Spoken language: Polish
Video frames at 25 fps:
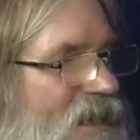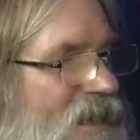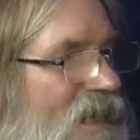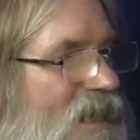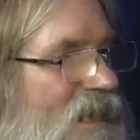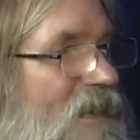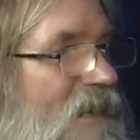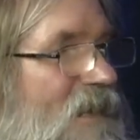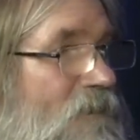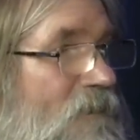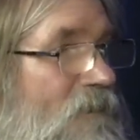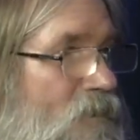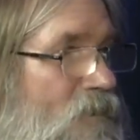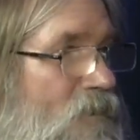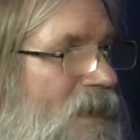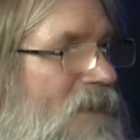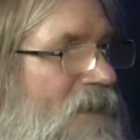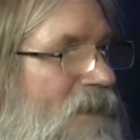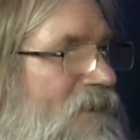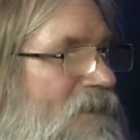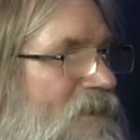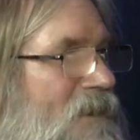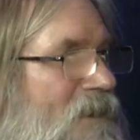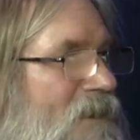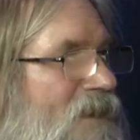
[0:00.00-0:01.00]
jej
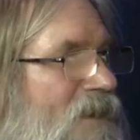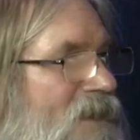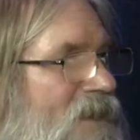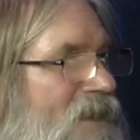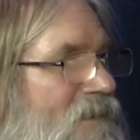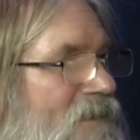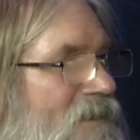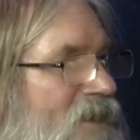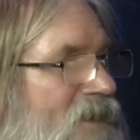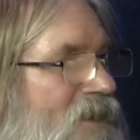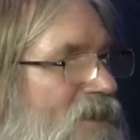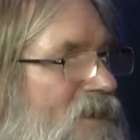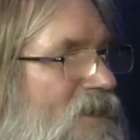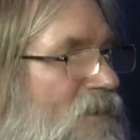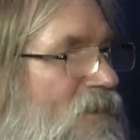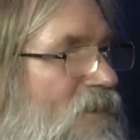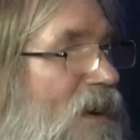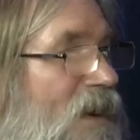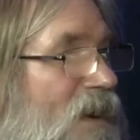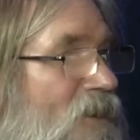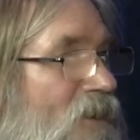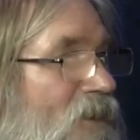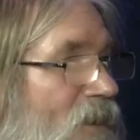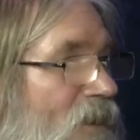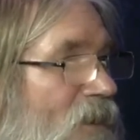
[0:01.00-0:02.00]
wpływ, nie może być
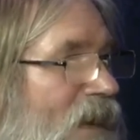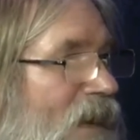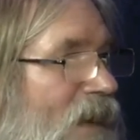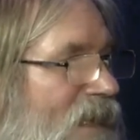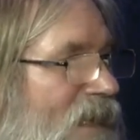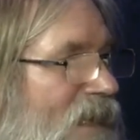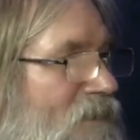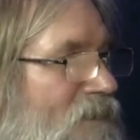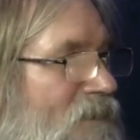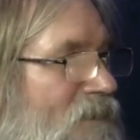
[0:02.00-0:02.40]
uwankowany